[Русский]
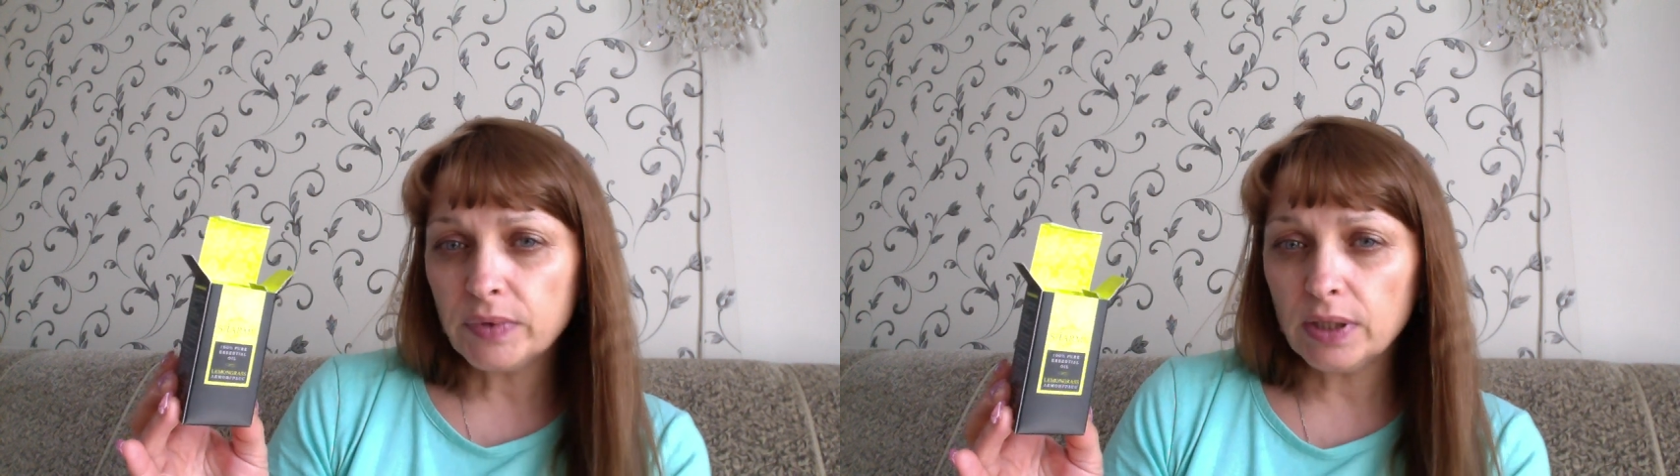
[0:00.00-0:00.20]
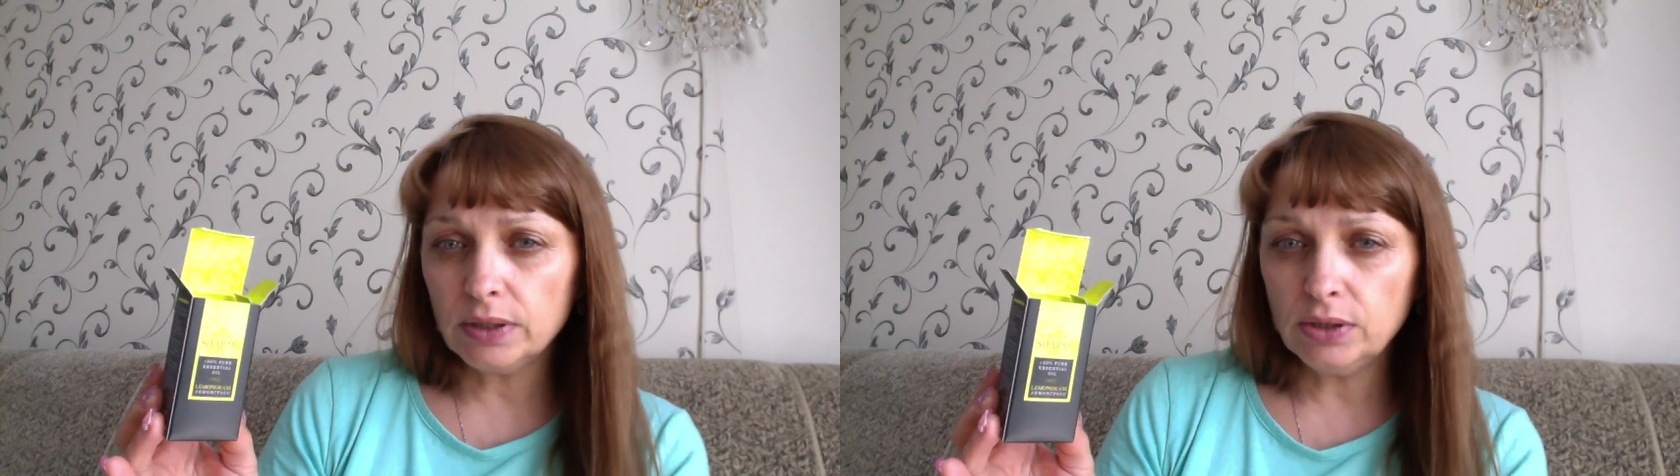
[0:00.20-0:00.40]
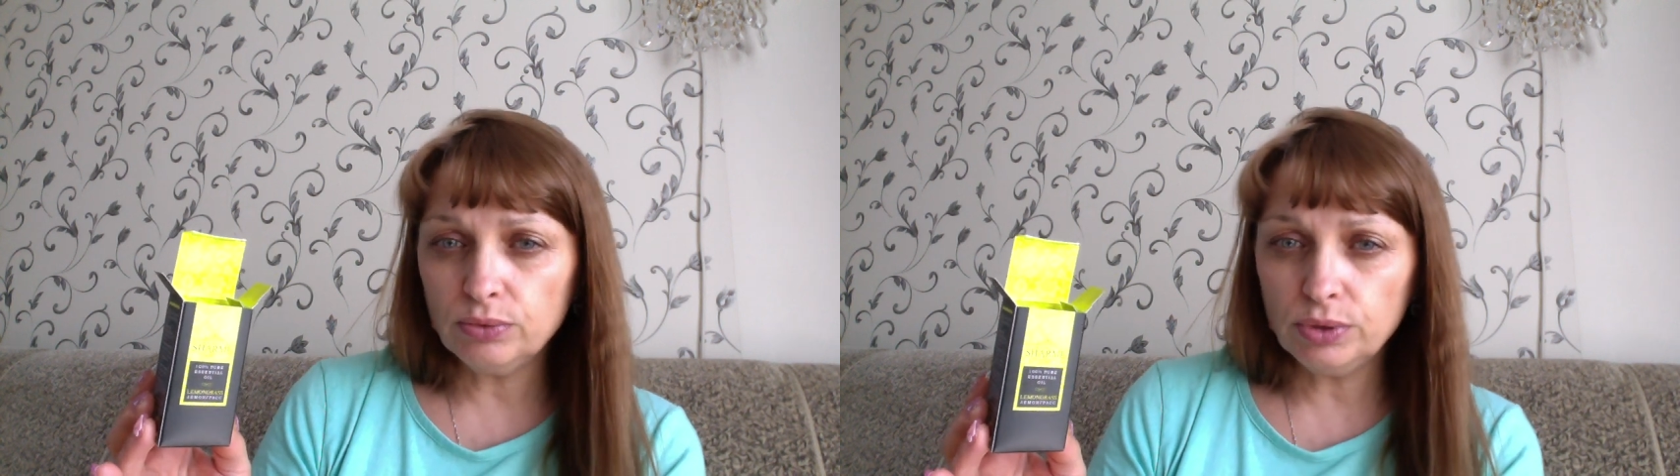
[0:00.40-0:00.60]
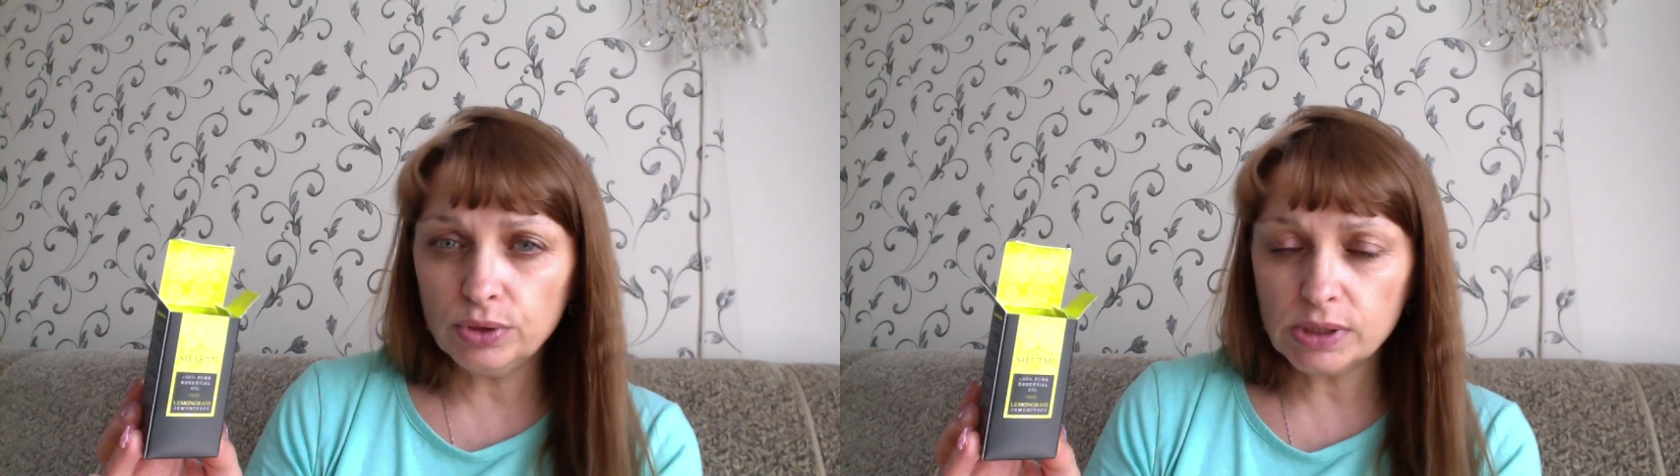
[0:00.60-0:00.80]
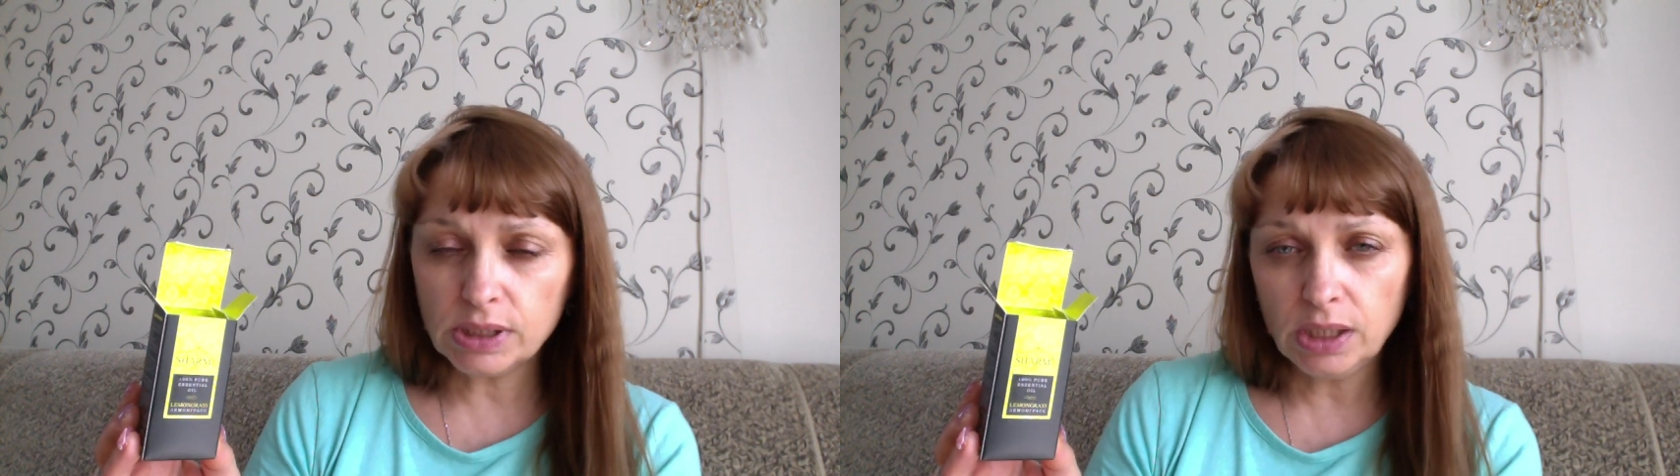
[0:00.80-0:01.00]
они у
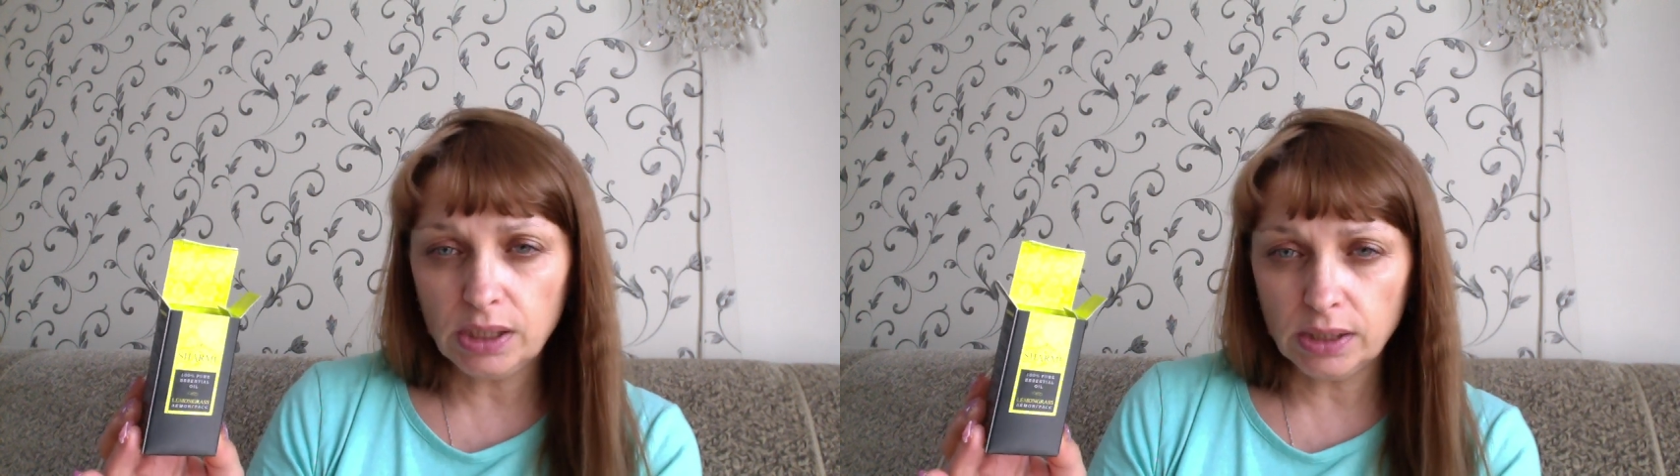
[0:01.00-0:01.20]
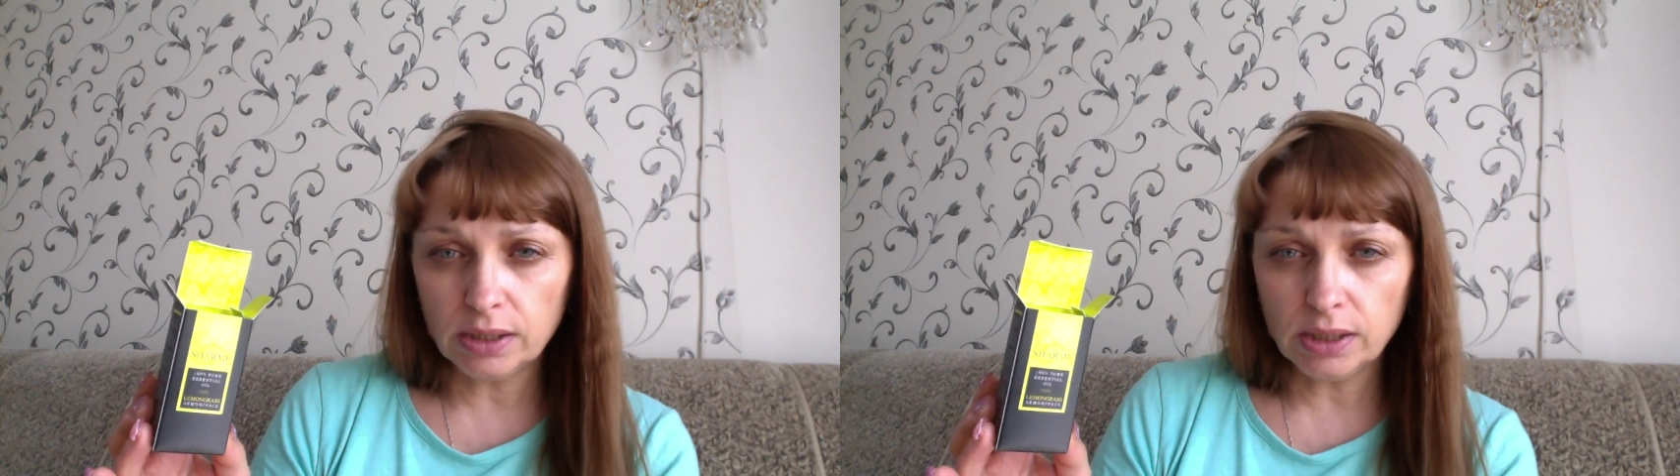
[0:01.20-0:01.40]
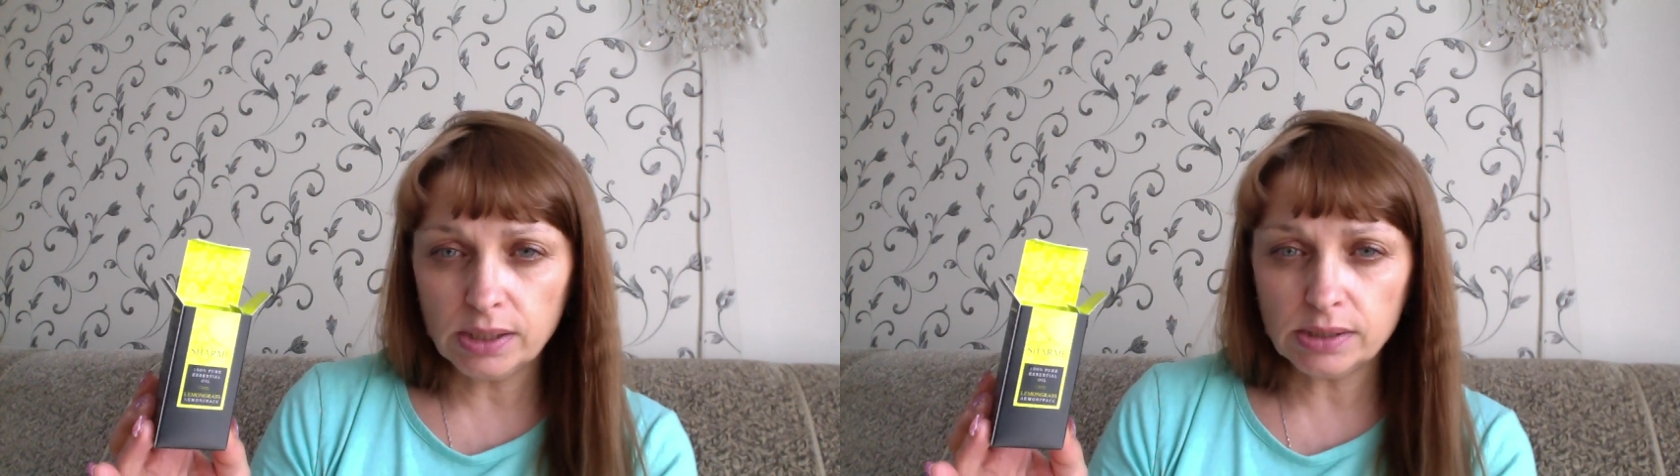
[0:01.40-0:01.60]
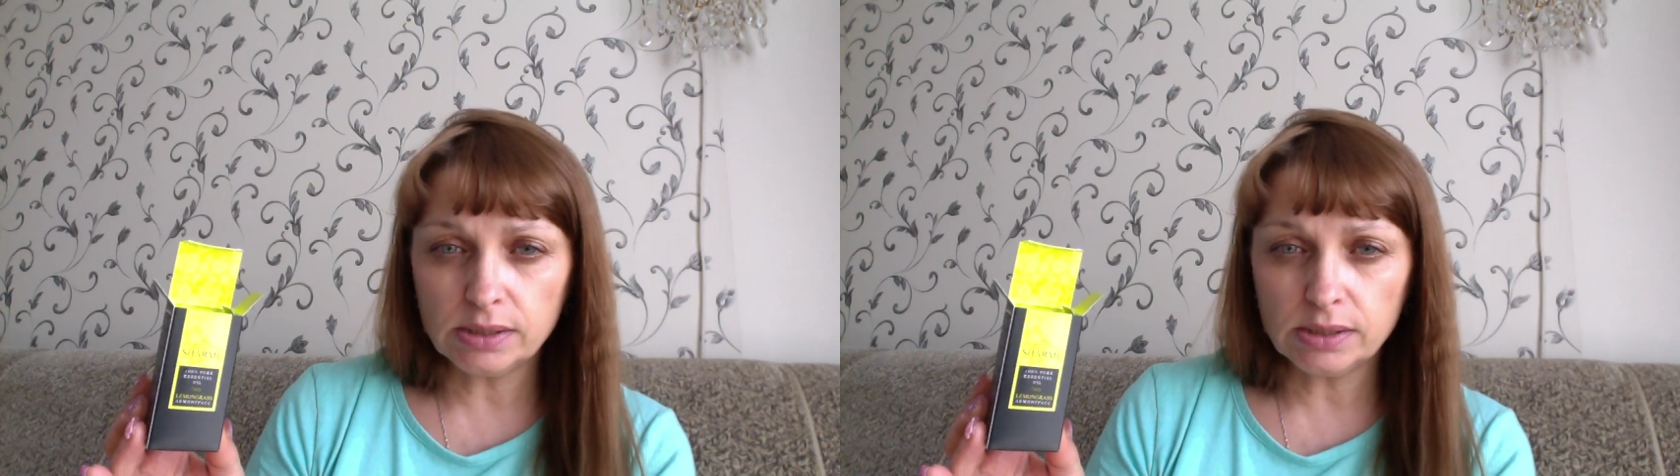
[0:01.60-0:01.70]
нее стояли как раз